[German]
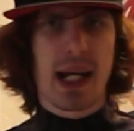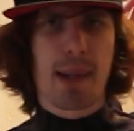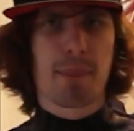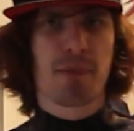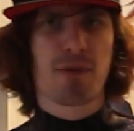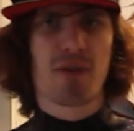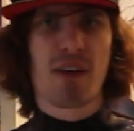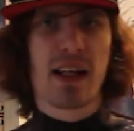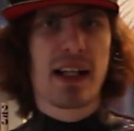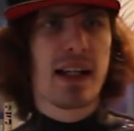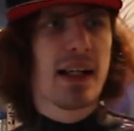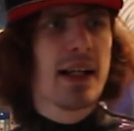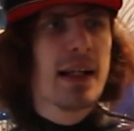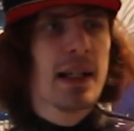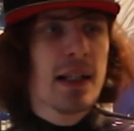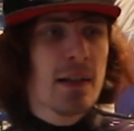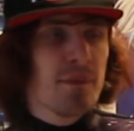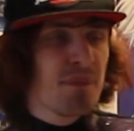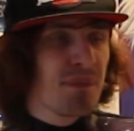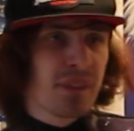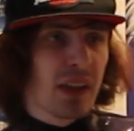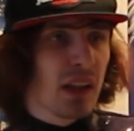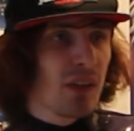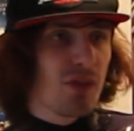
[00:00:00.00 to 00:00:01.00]
ab, weil
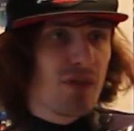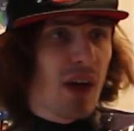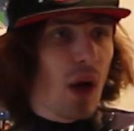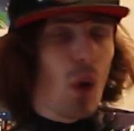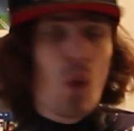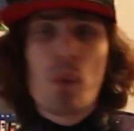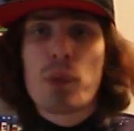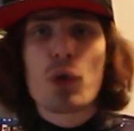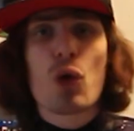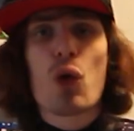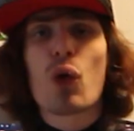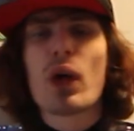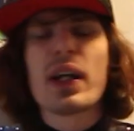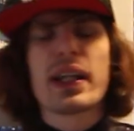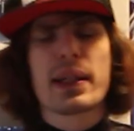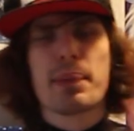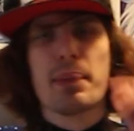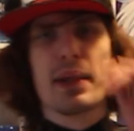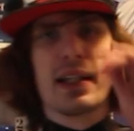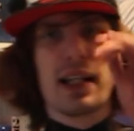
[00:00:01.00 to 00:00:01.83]
Warum gucke ich